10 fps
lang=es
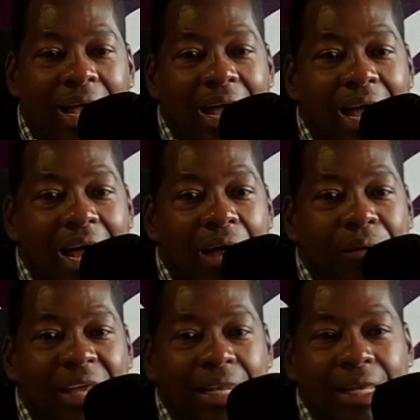A
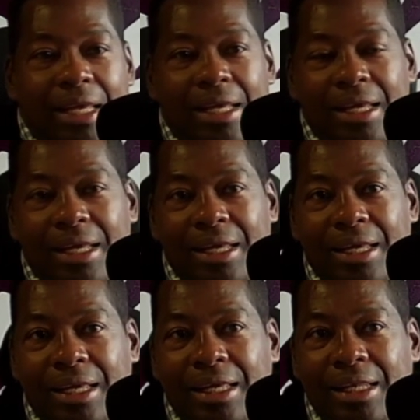ver,
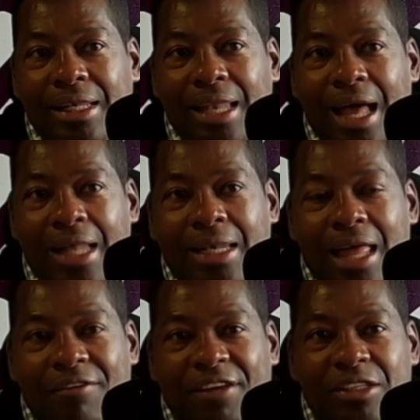eh, la,
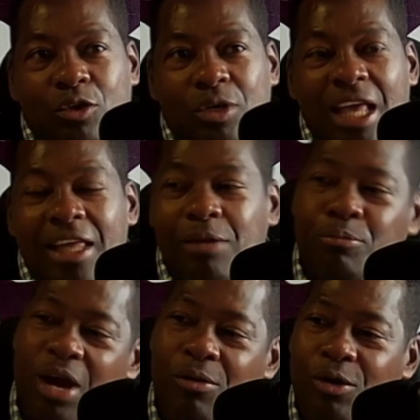Defensoría del
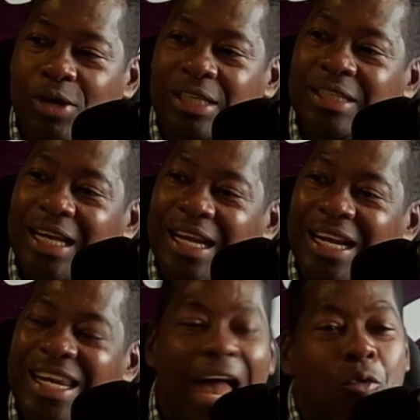Pueblo es
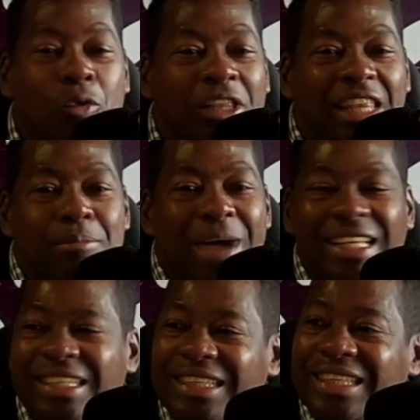la última
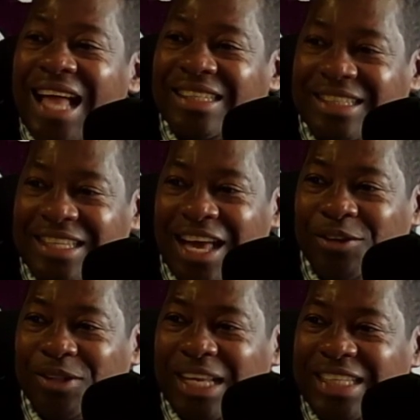instancia
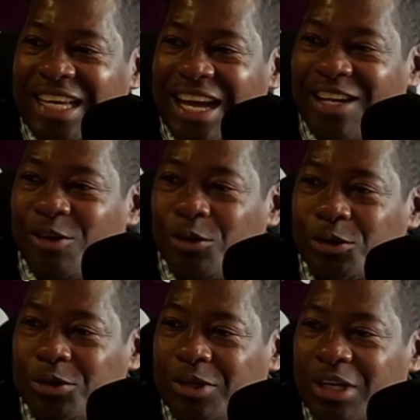donde llegan
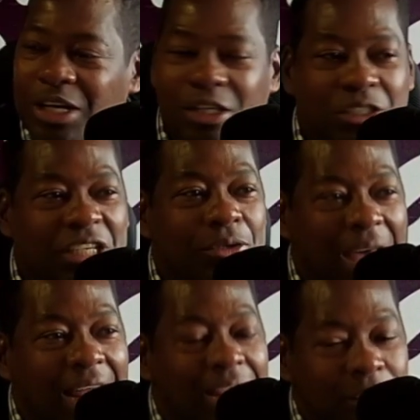los
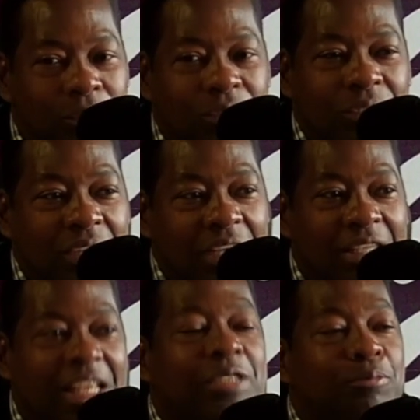ciudadanos,
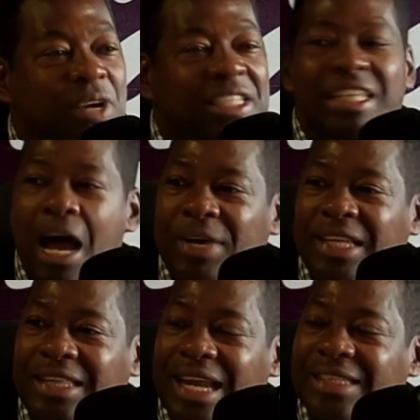después de haber
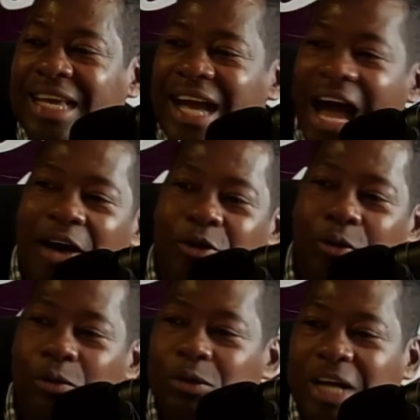trasegado,
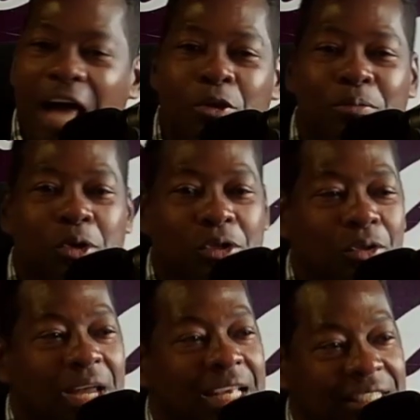buscado por
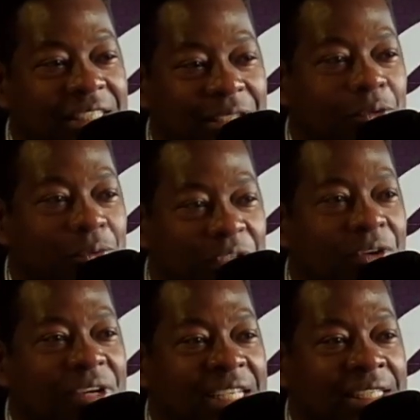todas las
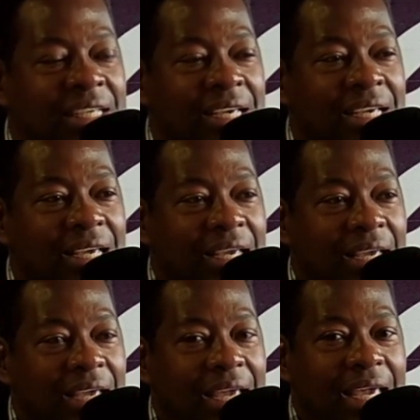instituciones
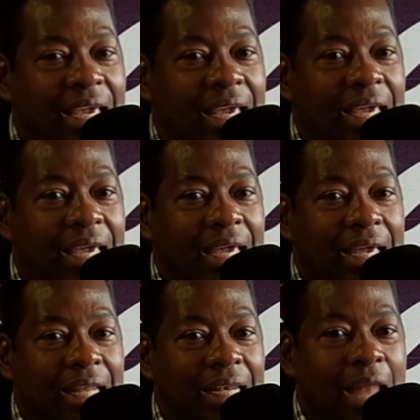eh,
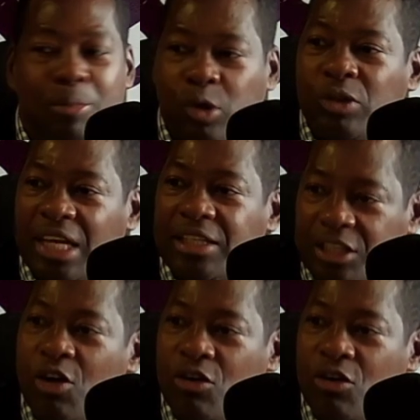la protección